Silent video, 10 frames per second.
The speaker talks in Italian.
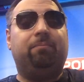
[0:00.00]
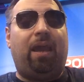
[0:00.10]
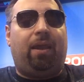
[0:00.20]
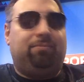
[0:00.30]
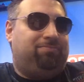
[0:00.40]

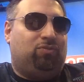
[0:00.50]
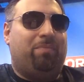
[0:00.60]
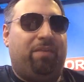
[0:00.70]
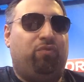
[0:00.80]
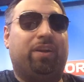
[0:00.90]
beh,
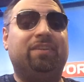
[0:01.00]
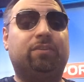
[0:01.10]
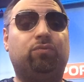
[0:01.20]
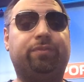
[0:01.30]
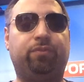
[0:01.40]
insomma, è fuori
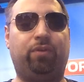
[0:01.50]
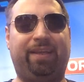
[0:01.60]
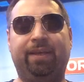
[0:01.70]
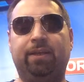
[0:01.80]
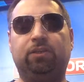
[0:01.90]
discussione.